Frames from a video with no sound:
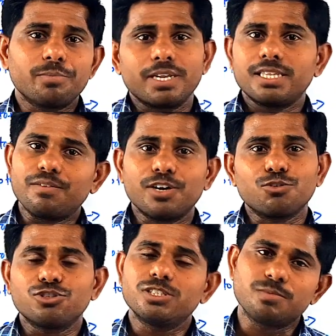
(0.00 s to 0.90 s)
ప్రిపేర్ అయితే అవే
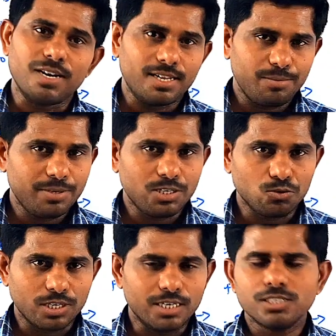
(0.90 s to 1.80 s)
క్వశ్చన్స్ మళ్ళీ రిపీట్
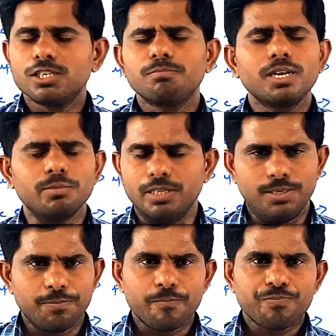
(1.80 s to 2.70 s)
అవుతాయంటే చెప్పలేము అది